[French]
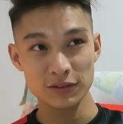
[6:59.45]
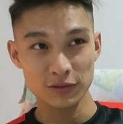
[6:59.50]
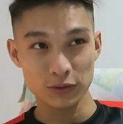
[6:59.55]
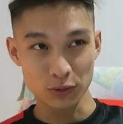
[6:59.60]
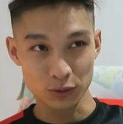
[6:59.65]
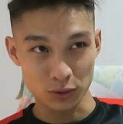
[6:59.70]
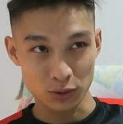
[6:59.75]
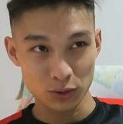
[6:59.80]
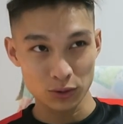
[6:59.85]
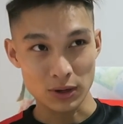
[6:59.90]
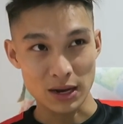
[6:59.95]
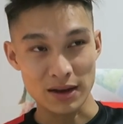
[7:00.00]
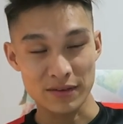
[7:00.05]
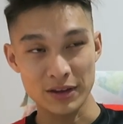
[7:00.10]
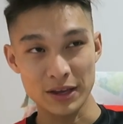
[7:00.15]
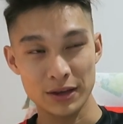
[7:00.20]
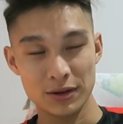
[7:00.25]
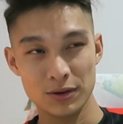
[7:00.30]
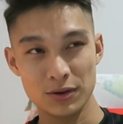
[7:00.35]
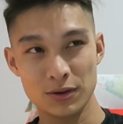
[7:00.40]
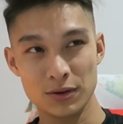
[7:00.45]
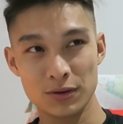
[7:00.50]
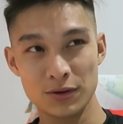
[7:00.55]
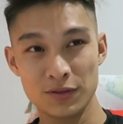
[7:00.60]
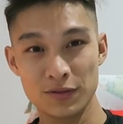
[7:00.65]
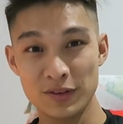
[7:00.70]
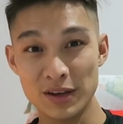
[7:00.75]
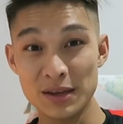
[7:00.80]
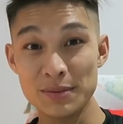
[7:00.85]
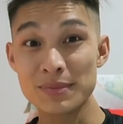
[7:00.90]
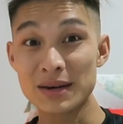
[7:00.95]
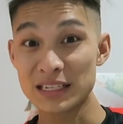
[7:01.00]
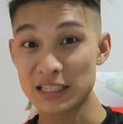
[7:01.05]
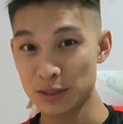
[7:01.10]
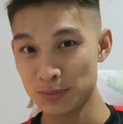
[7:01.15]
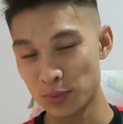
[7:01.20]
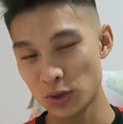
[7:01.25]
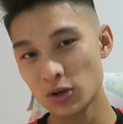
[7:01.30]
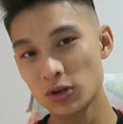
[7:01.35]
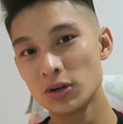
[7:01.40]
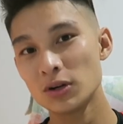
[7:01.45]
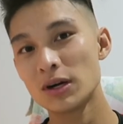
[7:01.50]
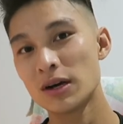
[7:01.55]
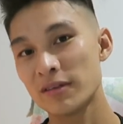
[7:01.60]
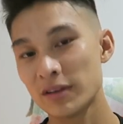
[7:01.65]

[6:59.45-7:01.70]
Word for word: photo avec euh, Veima Sport,